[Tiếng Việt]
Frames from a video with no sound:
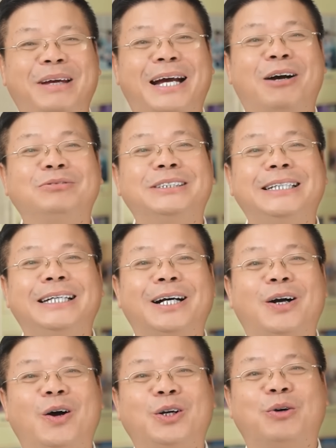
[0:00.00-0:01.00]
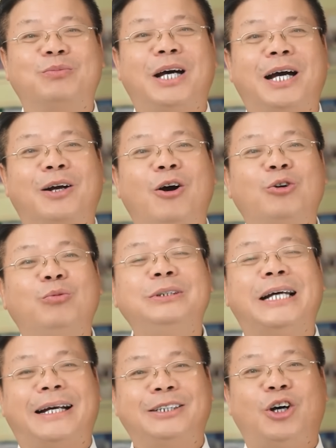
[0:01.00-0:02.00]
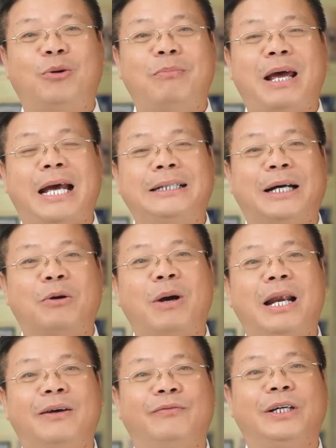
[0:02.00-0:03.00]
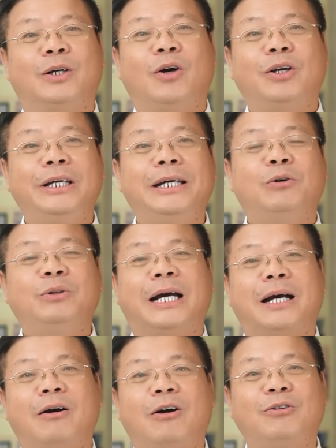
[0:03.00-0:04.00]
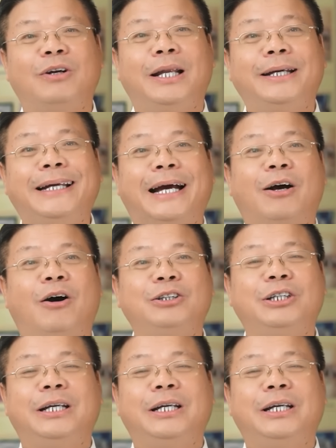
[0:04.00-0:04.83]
mẹ không sinh ra con, đồng thời con cũng chẳng chọn mẹ, chẳng qua là vì con yêu nhà con lấy nhà con,